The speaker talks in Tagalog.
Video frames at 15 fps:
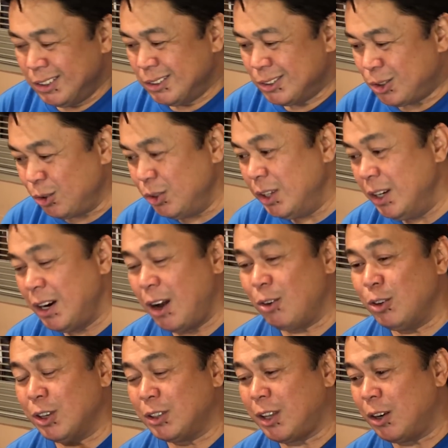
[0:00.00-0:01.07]
So, hindi na ako
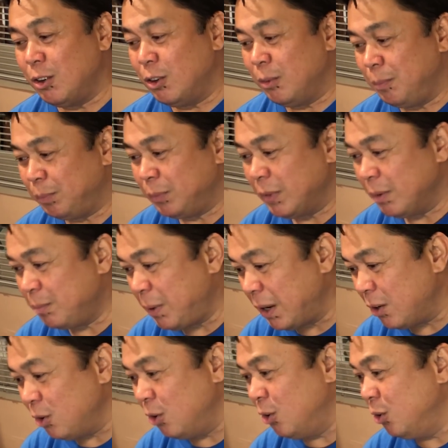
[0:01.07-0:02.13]
nagtanong.
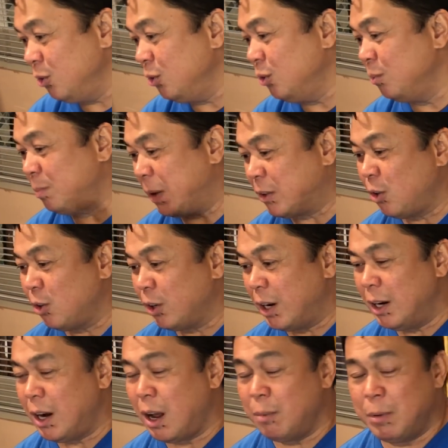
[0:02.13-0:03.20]
Pero nung
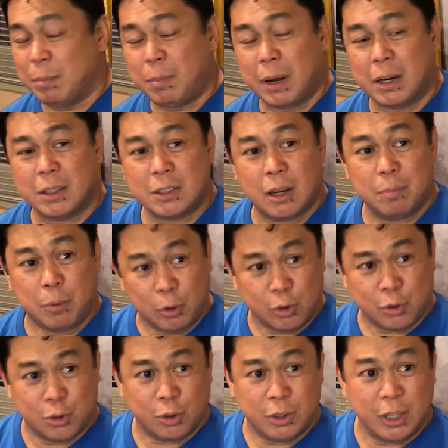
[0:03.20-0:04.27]
pictorial namin para sa
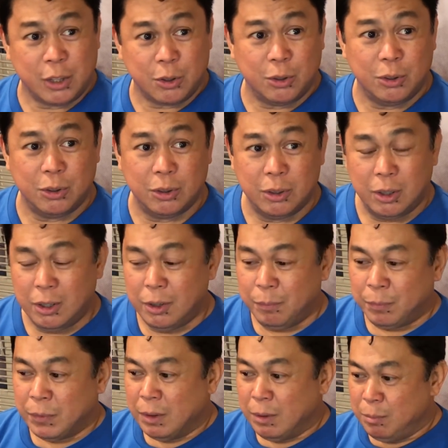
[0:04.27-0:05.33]
photoshoot nito,
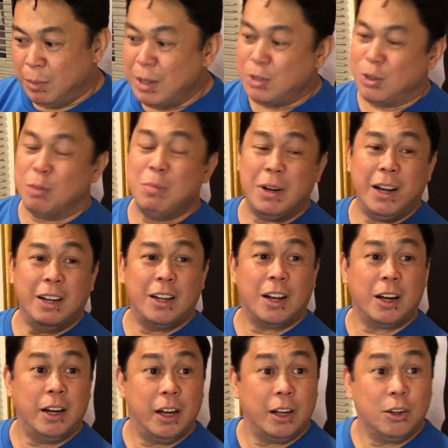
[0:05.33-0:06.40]
medyo iba na yung
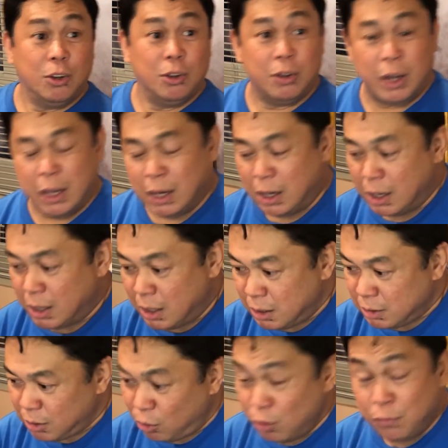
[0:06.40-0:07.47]
narinig ko. Kaya
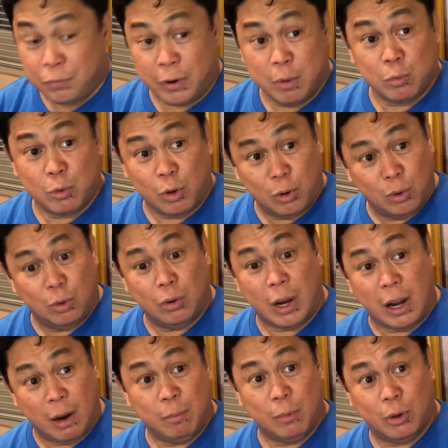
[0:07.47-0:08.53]
na-confirm ko yung
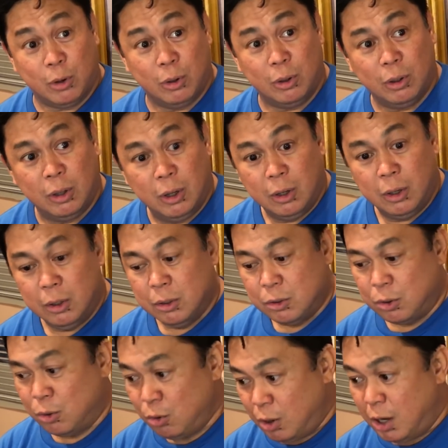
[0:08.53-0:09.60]
alam ko.
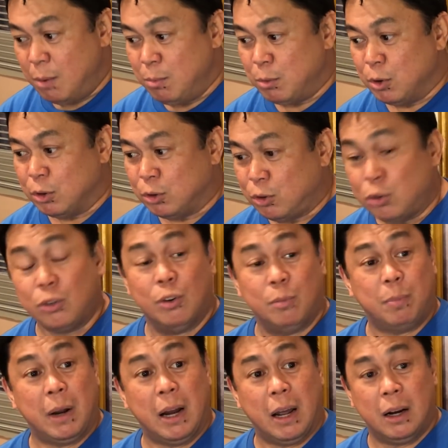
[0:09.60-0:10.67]
So yung alam ko, totoo
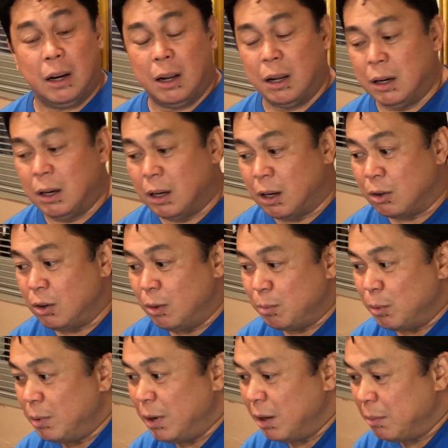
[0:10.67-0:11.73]
pala na nagkaroon ng
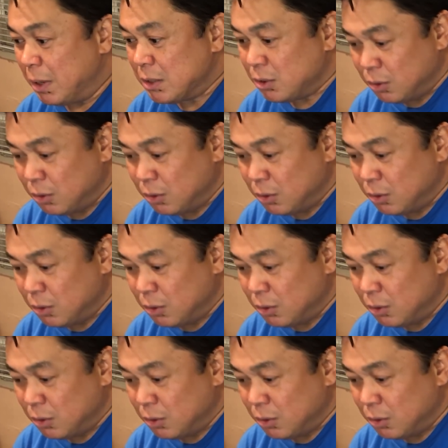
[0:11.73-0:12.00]
problema.